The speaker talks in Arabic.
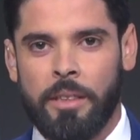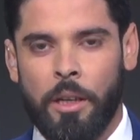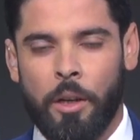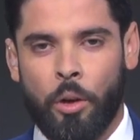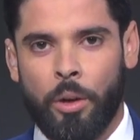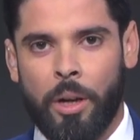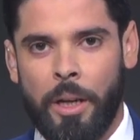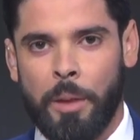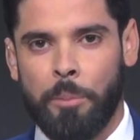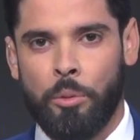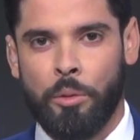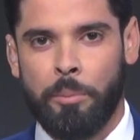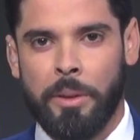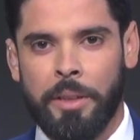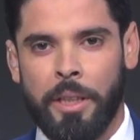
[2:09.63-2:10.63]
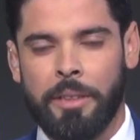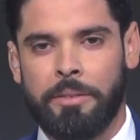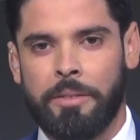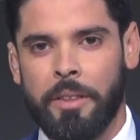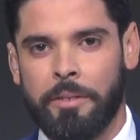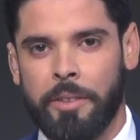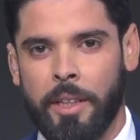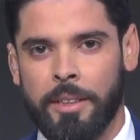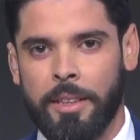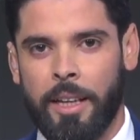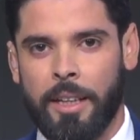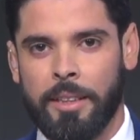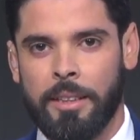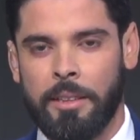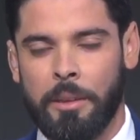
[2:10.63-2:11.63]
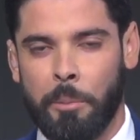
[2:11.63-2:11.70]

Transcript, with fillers: ارحب بضيفي في هذا العدد